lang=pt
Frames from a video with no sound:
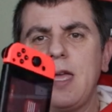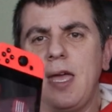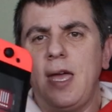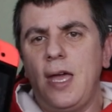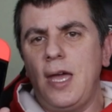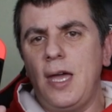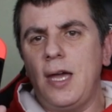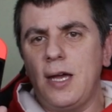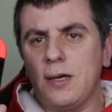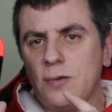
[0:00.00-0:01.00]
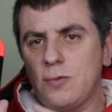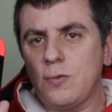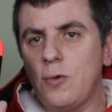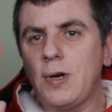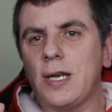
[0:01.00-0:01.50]
É,
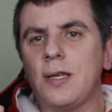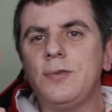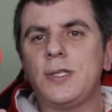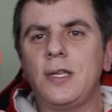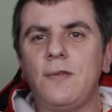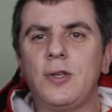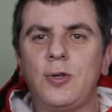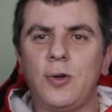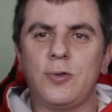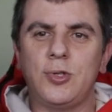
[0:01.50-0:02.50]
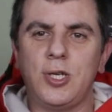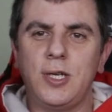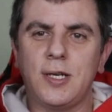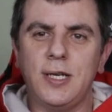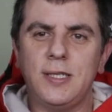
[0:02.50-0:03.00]
com cartão de 128
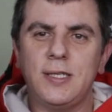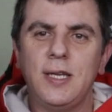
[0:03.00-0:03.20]
GB